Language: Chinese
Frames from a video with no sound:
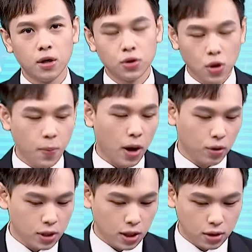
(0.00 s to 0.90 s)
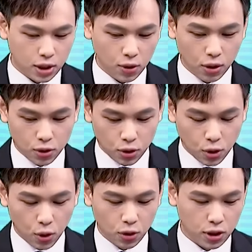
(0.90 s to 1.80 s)
所以把握这样的机会，你说
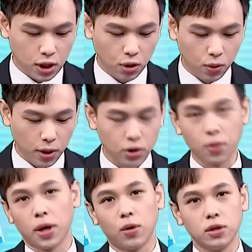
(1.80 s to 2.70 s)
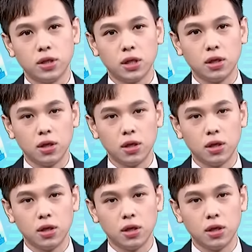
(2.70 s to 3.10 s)
错过这些股票都没关系，